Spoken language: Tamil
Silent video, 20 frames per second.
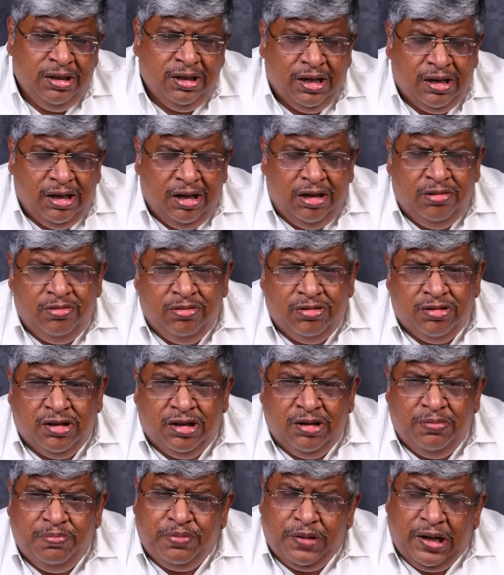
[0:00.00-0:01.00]
யாராவது
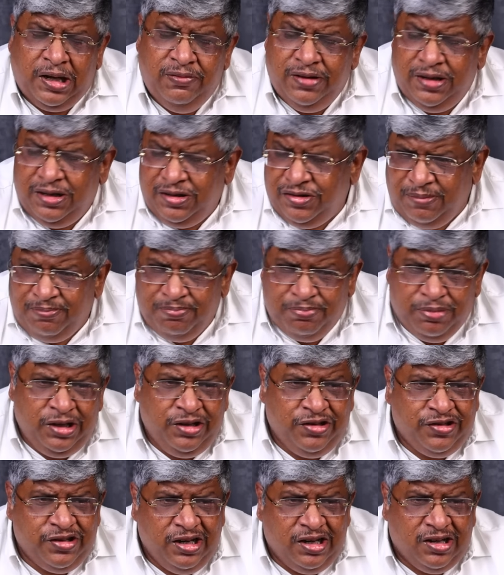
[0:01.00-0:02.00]
ஒருத்தர் ப்ரைவேட்
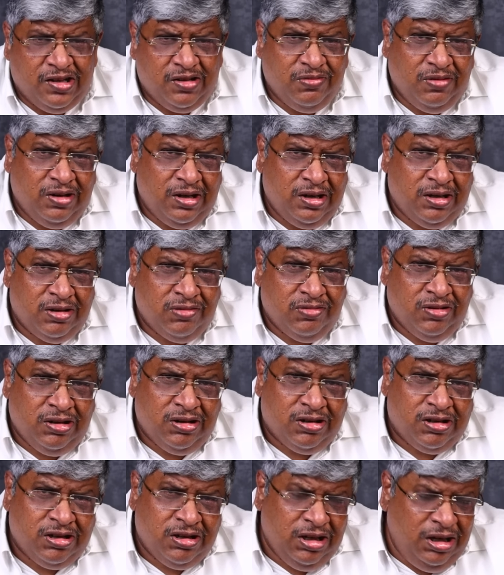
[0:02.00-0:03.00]
கம்பெனி ஷேர்ஸை
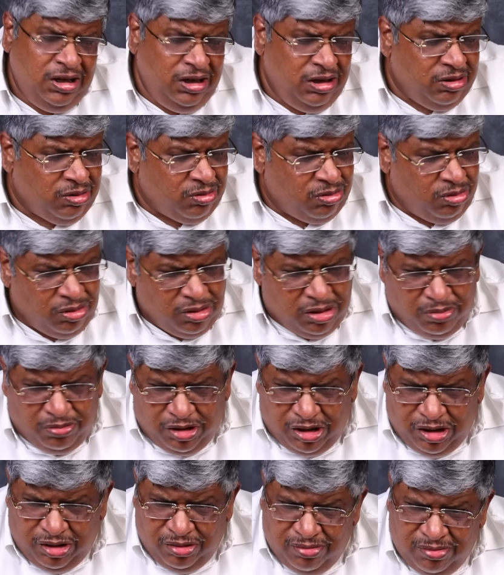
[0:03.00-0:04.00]
வாங்குறவங்கள்ட்ட தான் நீங்கள் கொடுக்க
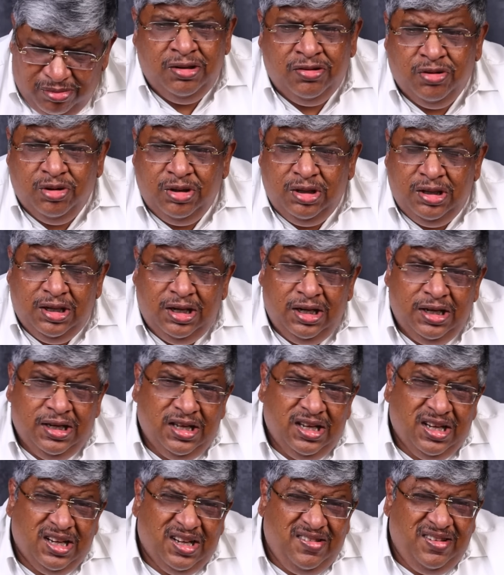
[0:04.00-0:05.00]
முடியும் ஸோ இதில்
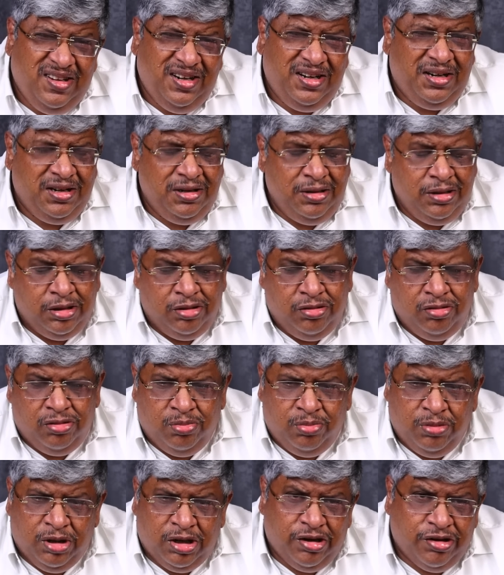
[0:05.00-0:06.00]
எக்ஸிட்டுங்கிறது
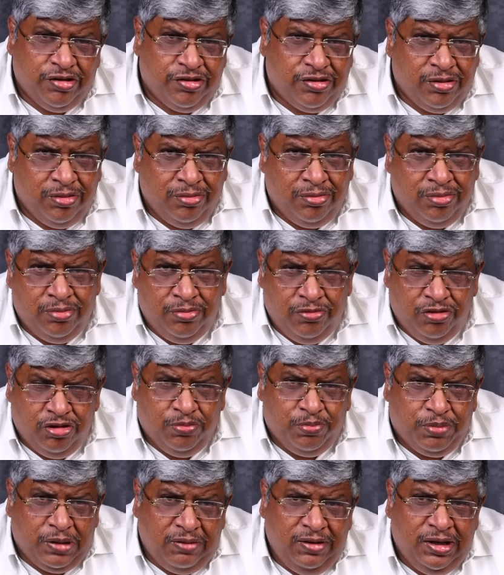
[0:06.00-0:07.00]
ரொம்ப கஷ்டம்
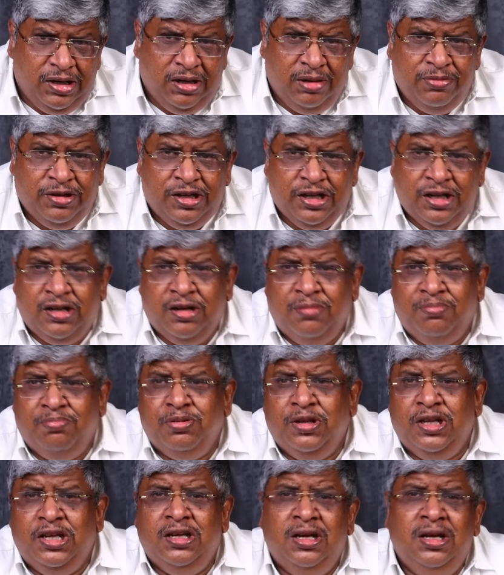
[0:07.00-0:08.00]
ஒரு ப்ரைவேட் லிமிடெட்
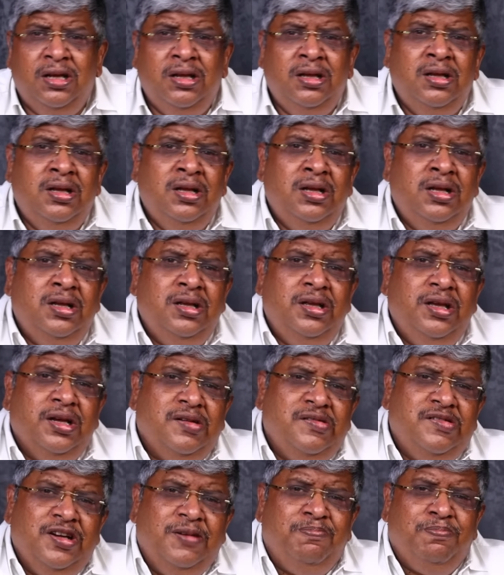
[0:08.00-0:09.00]
கம்பெனியில்
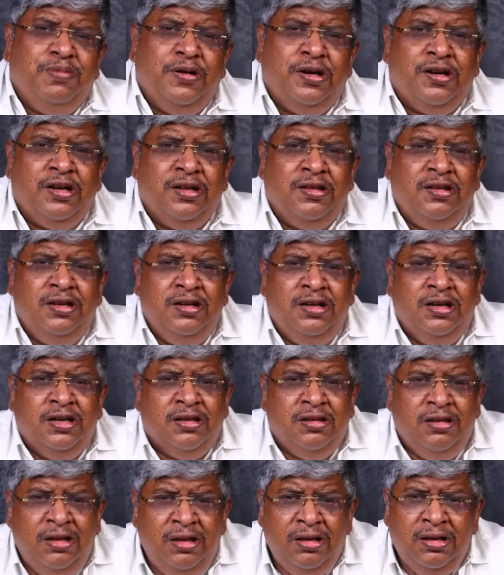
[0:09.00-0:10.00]
எக்ஸிட்
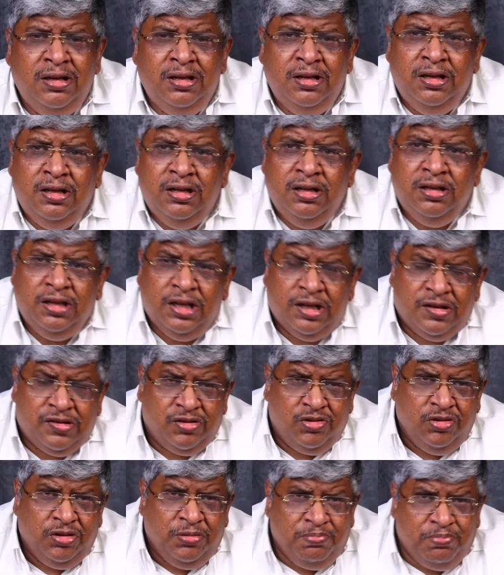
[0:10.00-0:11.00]
பண்ணுறதுங்கிறது
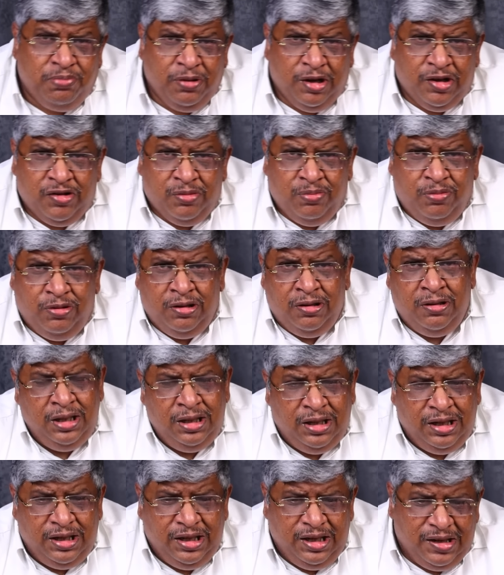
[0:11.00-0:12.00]
நெக்ஸ்ட் டு இம்பாசிபிள்
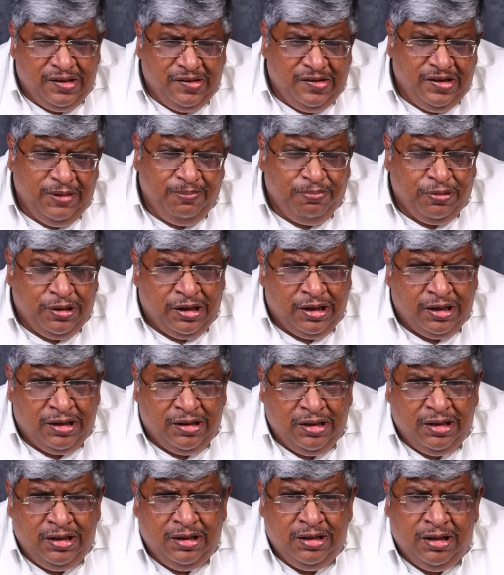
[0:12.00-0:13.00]
இந்த எக்ஸிட்
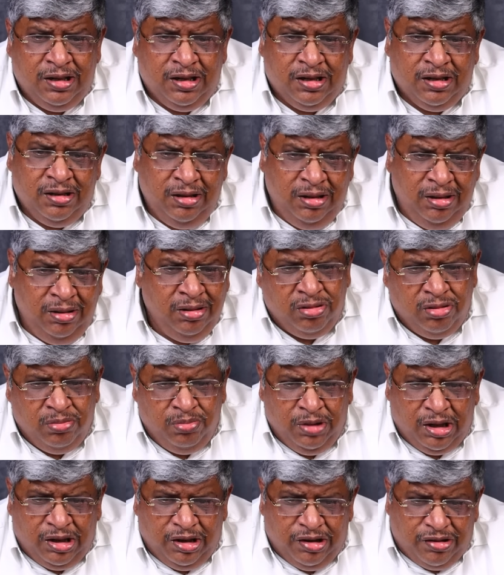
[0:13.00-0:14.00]
பண்ணுறதுங்கிறது
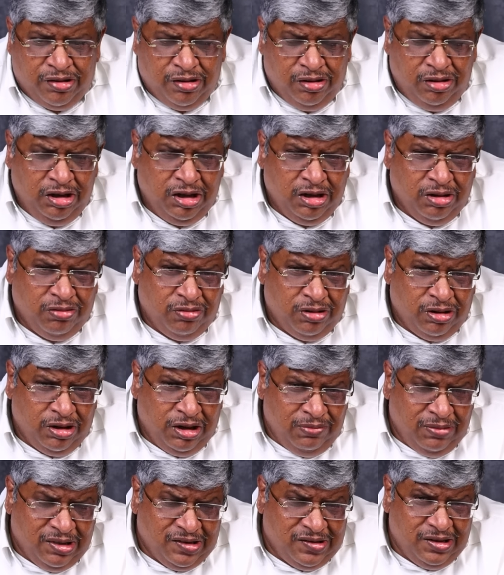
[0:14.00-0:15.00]
ரொம்ப கஷ்டம் நீங்கள் ஒரு
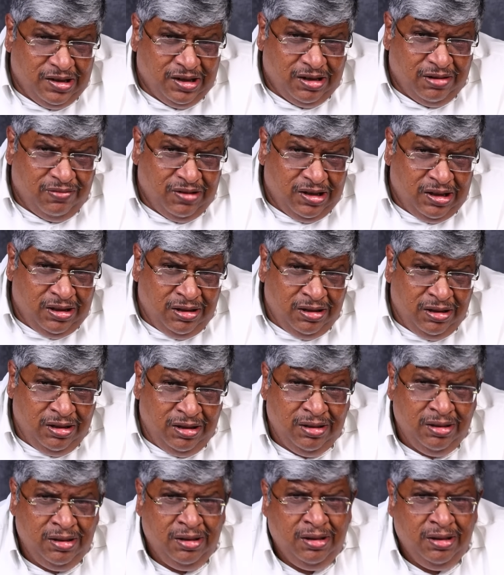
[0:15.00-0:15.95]
இன்வெஸ்டரை வந்து